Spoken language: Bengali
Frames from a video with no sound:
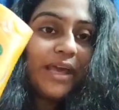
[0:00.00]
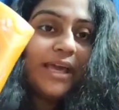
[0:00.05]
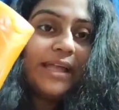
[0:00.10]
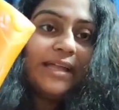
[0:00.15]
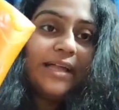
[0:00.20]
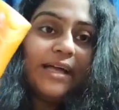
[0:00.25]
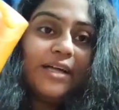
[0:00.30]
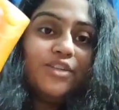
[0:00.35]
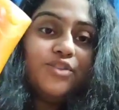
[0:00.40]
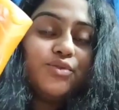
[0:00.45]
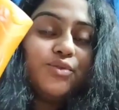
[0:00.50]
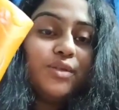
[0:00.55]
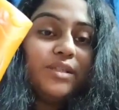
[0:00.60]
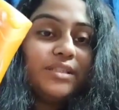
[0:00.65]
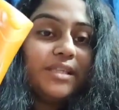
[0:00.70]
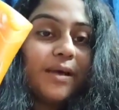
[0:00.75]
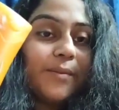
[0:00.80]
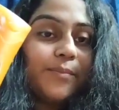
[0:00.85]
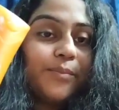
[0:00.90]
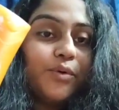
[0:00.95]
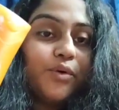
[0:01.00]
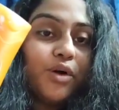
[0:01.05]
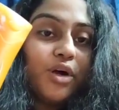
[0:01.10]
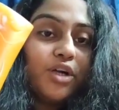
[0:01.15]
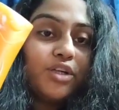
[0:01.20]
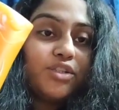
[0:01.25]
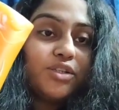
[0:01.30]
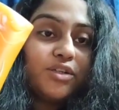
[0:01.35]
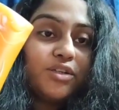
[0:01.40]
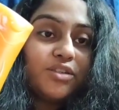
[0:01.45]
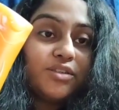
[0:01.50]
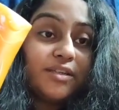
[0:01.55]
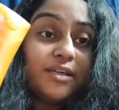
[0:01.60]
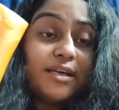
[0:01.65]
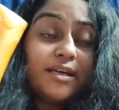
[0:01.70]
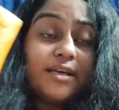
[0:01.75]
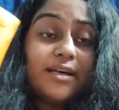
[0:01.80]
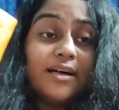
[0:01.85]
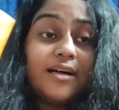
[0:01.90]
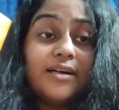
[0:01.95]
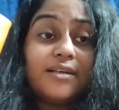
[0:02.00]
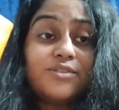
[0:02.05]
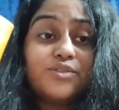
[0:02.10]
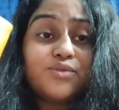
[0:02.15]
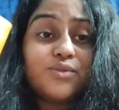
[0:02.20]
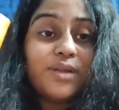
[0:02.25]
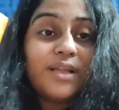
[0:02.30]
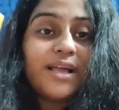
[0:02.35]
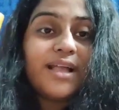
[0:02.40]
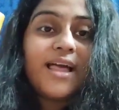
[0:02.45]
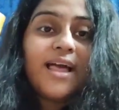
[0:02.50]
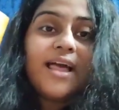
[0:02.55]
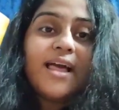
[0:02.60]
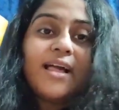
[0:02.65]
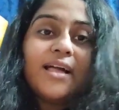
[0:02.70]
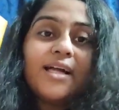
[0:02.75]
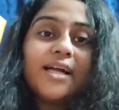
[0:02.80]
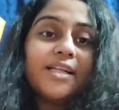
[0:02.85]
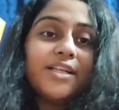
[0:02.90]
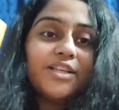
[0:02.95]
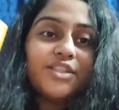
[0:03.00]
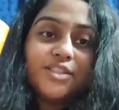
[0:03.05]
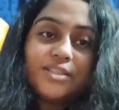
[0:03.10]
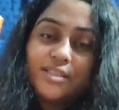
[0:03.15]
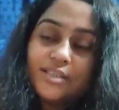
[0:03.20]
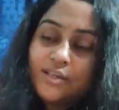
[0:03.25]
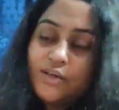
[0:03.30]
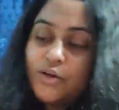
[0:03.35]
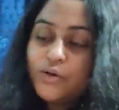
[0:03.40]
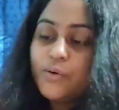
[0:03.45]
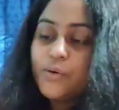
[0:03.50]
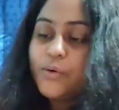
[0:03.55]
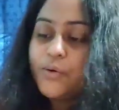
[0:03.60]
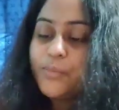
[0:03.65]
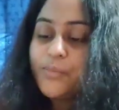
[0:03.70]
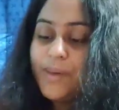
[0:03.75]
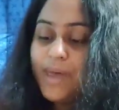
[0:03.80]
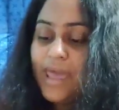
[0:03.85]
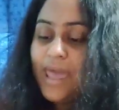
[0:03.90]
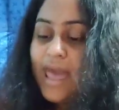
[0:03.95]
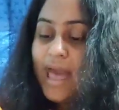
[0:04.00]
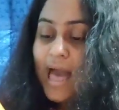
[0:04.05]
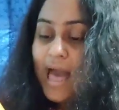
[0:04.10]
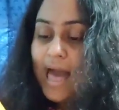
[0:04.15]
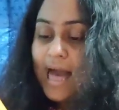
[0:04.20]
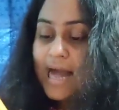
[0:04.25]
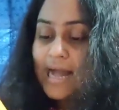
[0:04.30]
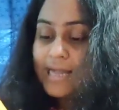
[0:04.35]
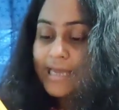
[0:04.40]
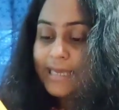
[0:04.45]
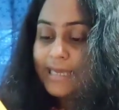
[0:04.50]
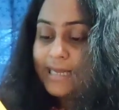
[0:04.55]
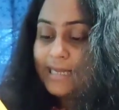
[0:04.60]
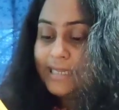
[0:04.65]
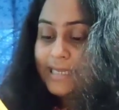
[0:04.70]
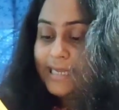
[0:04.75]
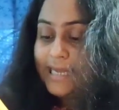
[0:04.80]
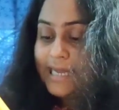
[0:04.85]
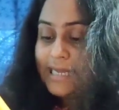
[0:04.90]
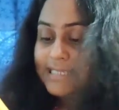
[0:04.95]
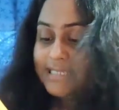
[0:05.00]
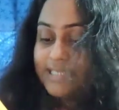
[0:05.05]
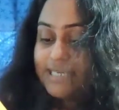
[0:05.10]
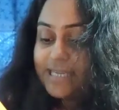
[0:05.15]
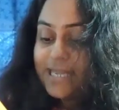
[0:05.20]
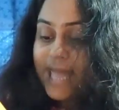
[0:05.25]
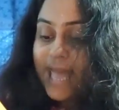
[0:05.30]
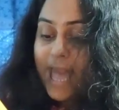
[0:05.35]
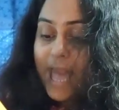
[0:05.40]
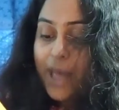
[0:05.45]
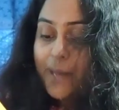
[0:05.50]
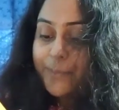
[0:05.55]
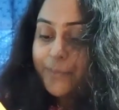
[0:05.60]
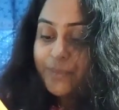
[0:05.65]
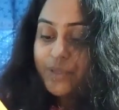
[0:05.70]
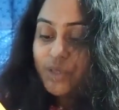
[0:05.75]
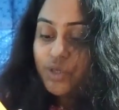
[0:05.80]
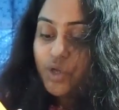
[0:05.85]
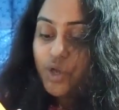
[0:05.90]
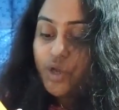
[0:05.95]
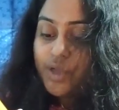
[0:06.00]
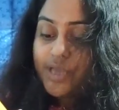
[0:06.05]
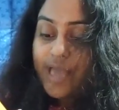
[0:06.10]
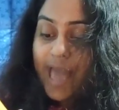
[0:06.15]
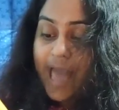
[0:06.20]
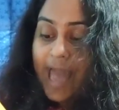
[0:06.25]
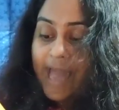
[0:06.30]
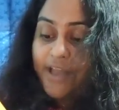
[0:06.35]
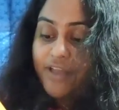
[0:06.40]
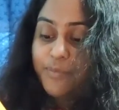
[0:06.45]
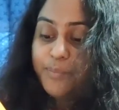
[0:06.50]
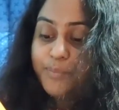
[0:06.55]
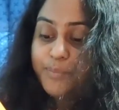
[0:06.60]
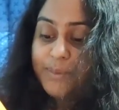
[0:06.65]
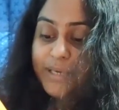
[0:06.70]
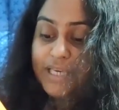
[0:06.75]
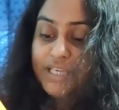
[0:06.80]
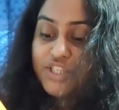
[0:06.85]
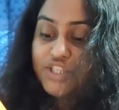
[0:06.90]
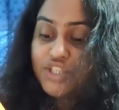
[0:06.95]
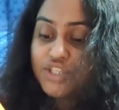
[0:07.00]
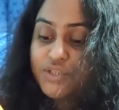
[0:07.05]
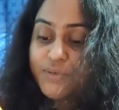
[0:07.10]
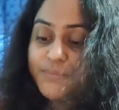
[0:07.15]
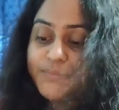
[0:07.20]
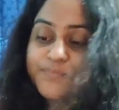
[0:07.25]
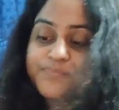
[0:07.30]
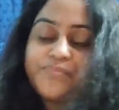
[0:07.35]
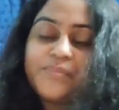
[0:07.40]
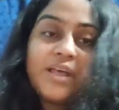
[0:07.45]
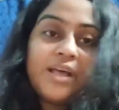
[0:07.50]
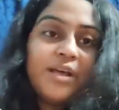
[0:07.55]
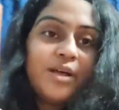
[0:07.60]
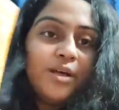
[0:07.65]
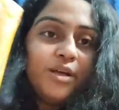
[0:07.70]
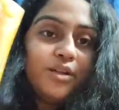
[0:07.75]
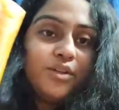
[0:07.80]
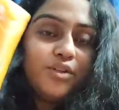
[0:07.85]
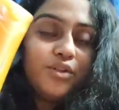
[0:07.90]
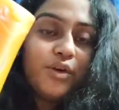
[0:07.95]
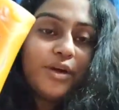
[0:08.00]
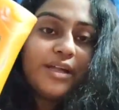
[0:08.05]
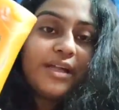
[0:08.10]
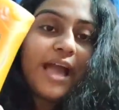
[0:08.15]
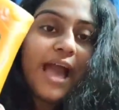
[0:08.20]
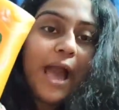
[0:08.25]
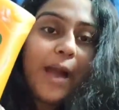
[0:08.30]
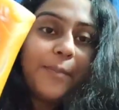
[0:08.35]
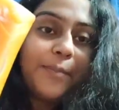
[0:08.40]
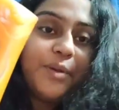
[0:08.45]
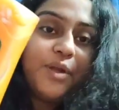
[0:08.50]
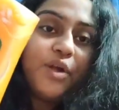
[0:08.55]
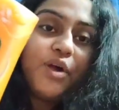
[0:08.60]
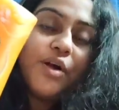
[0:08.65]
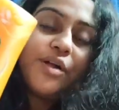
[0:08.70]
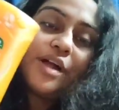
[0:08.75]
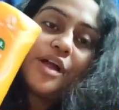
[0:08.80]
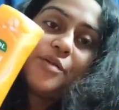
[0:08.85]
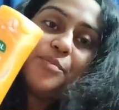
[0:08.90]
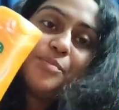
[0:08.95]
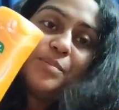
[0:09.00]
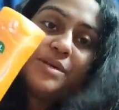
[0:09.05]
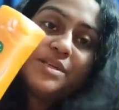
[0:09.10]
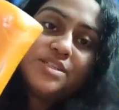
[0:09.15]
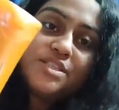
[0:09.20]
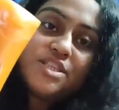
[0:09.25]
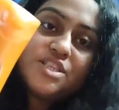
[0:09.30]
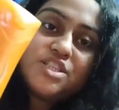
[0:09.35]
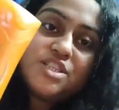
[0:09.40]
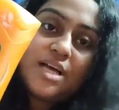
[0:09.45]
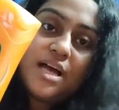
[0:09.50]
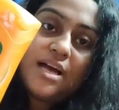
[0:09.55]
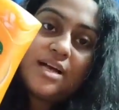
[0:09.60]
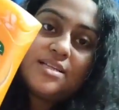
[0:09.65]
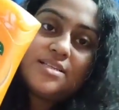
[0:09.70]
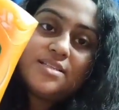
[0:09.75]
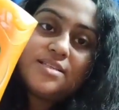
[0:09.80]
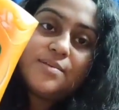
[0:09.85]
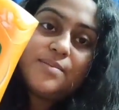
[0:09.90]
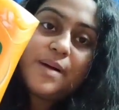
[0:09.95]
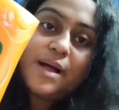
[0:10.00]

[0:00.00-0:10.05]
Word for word: এটা চুল শ্যাম্পু করার সঙ্গে সঙ্গে চুলে কন্ডিশনিংও করবে আর এখানে আছে এটা অ্যাপ্রিকট অ্যান্ড পিচ তো এটা অ্যাপ্রিকট আর পিচের সাহায্যে